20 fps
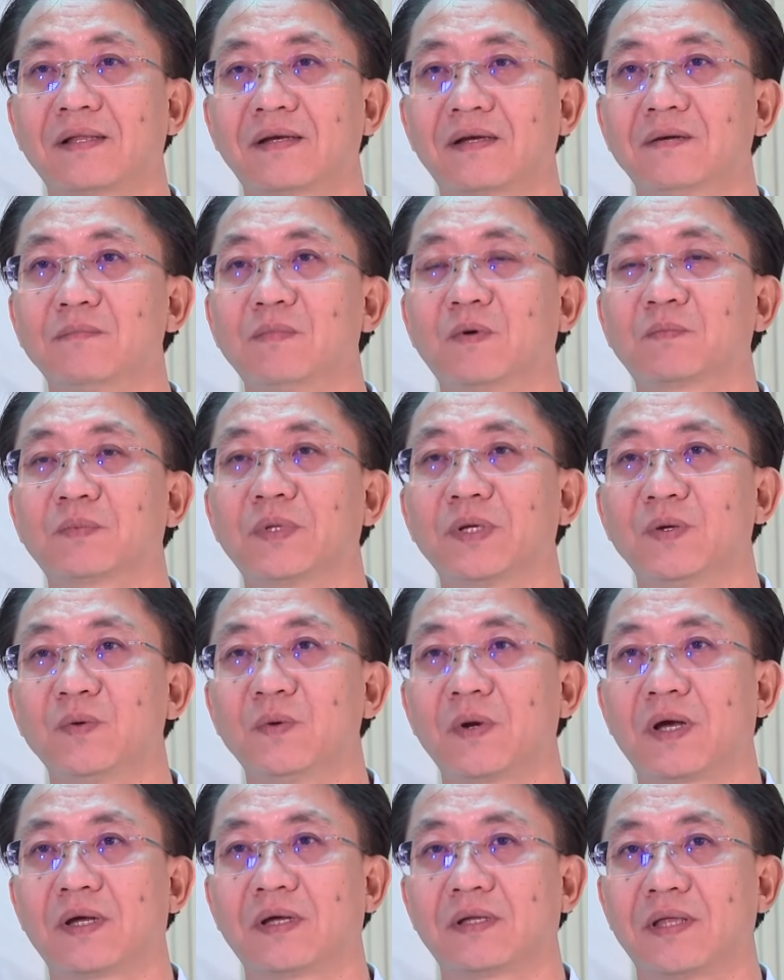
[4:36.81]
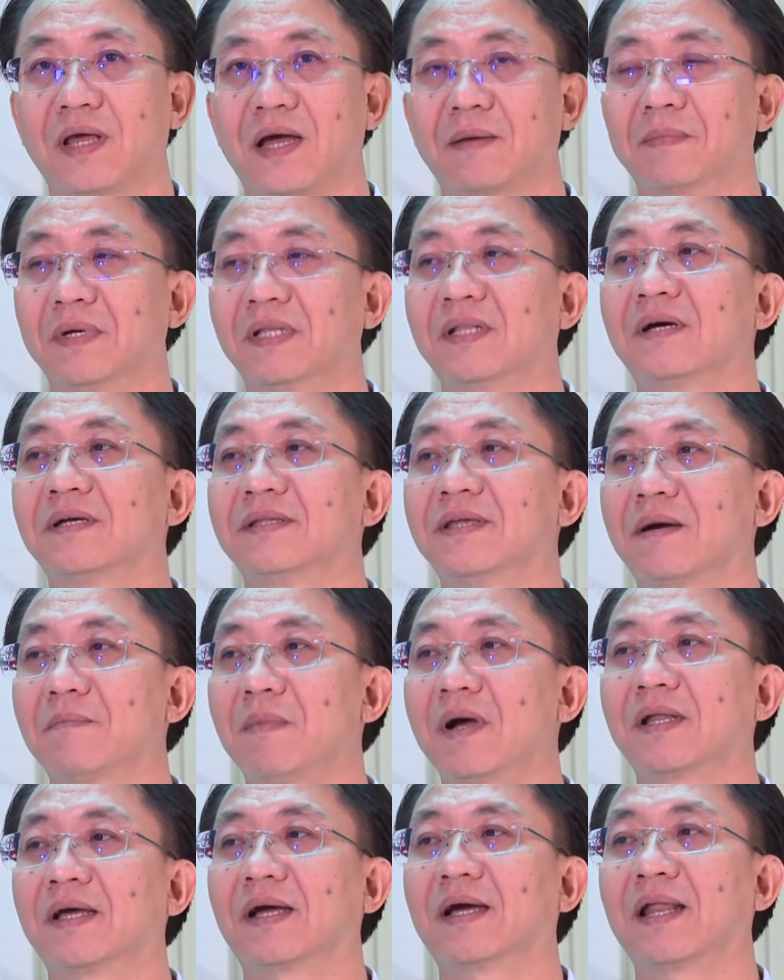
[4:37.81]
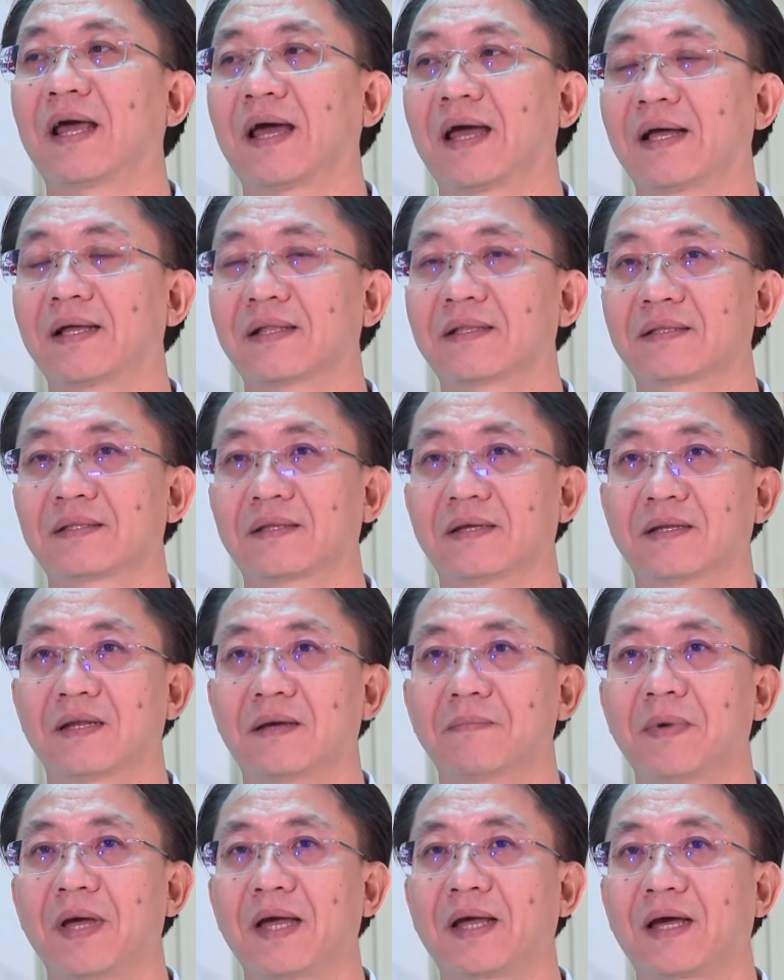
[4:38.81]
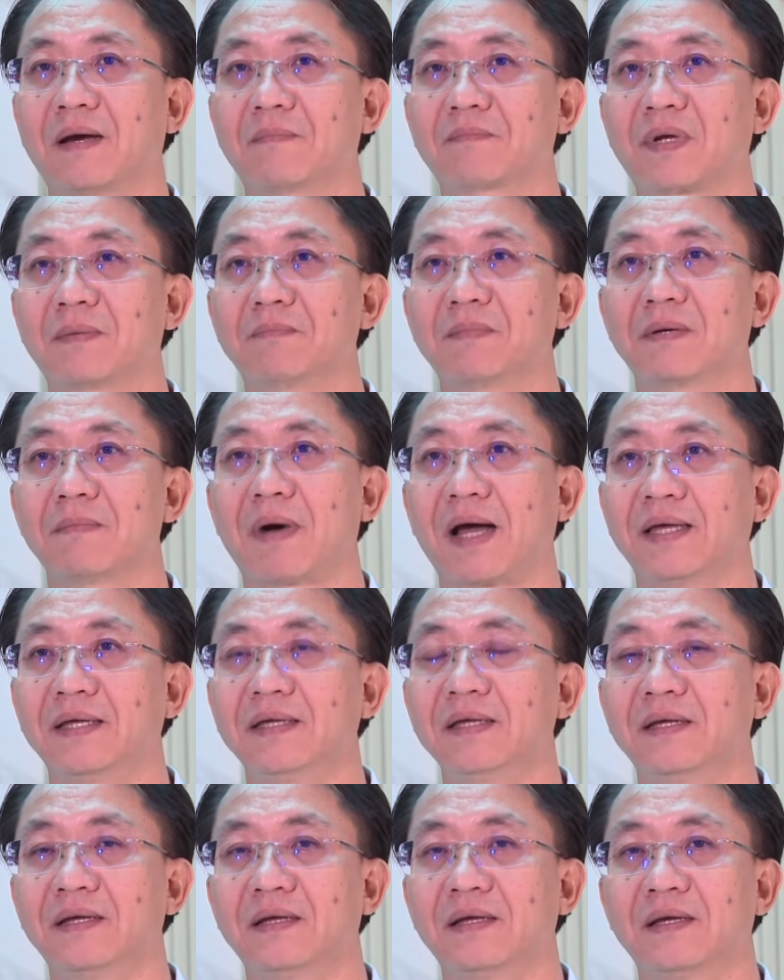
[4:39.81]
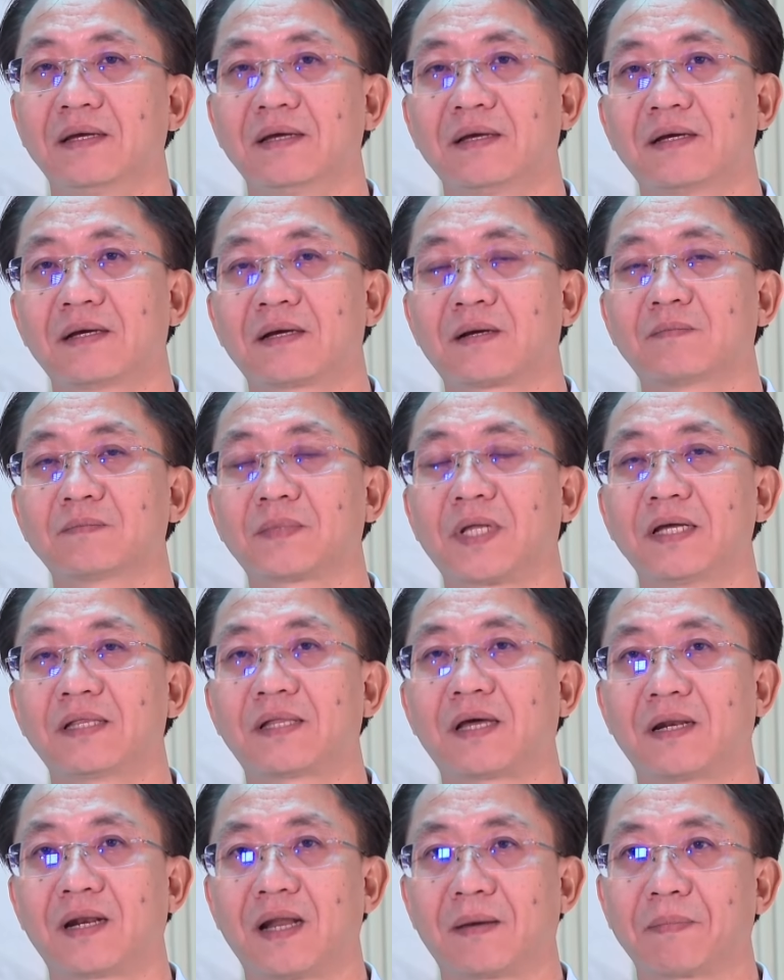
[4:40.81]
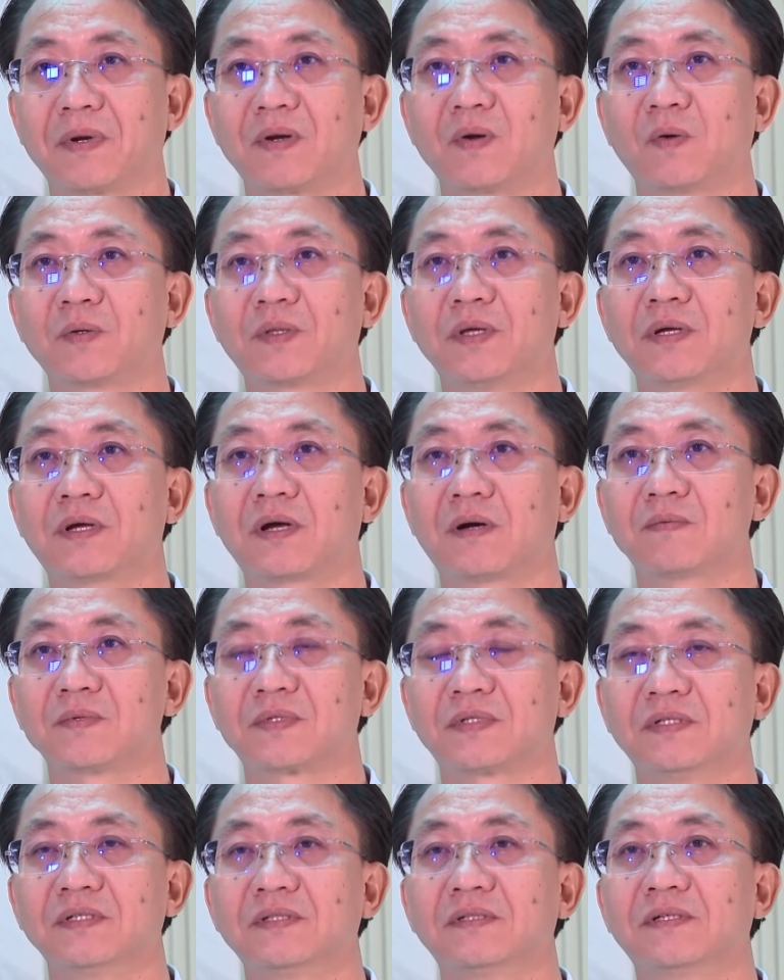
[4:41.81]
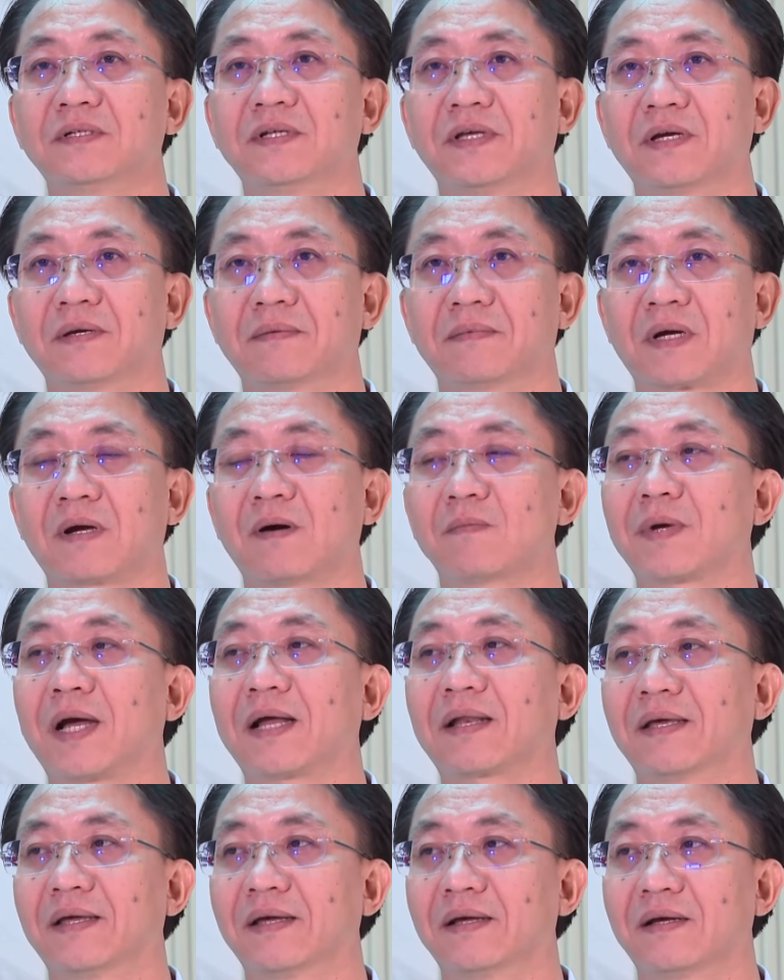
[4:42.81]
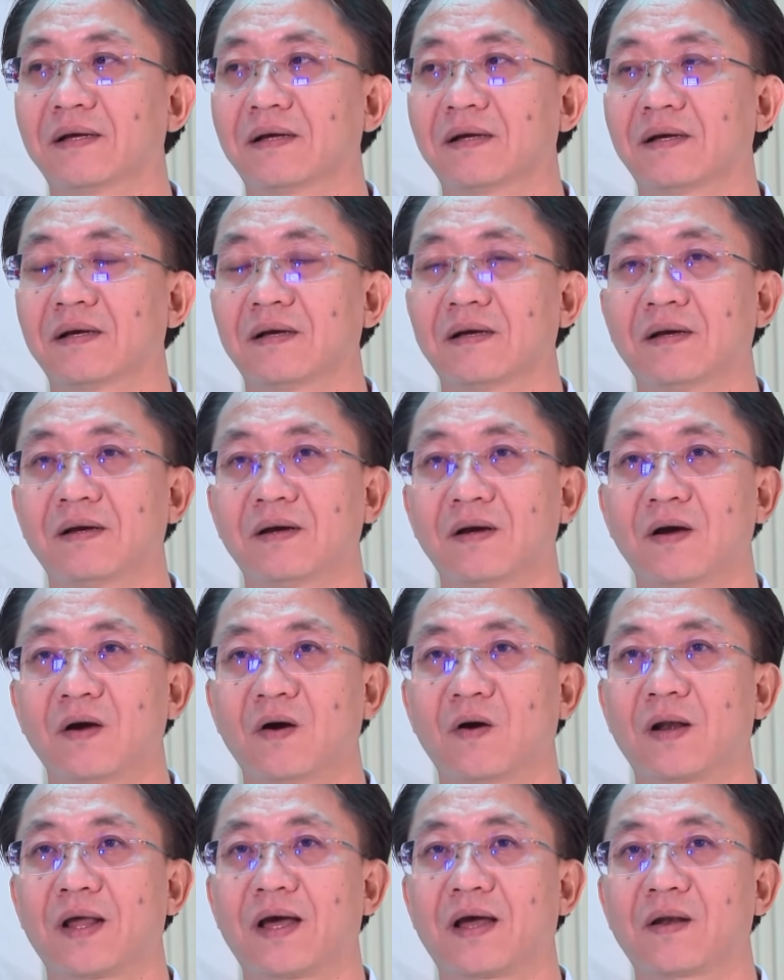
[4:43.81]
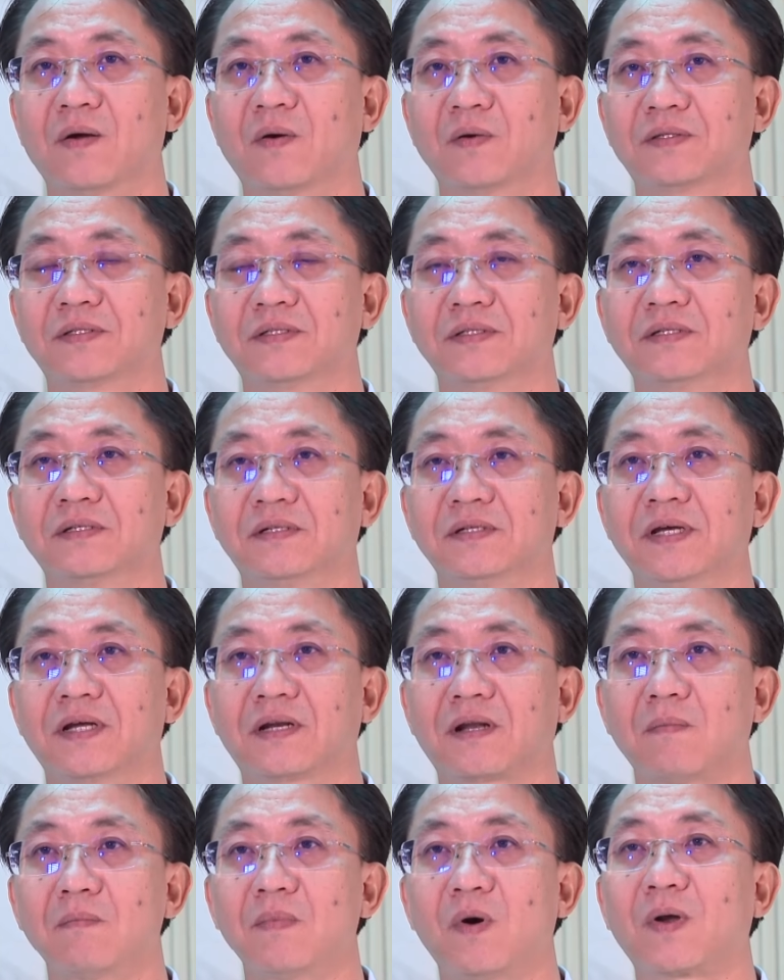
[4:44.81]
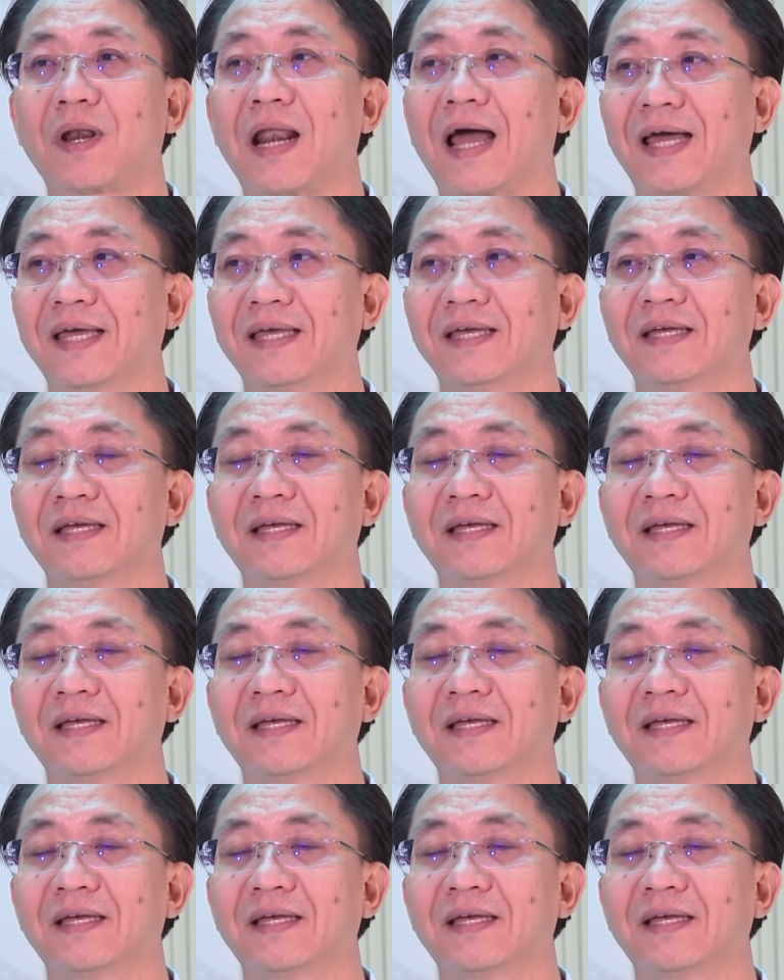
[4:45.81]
Từ cái mục tiêu là giảm cái thời gian mất điện khách hàng thì năm 2017 công ty thành lập cái đội thi công sửa chữa điện mà không cắt điện gọi là đội sửa chữa điện nóng hotline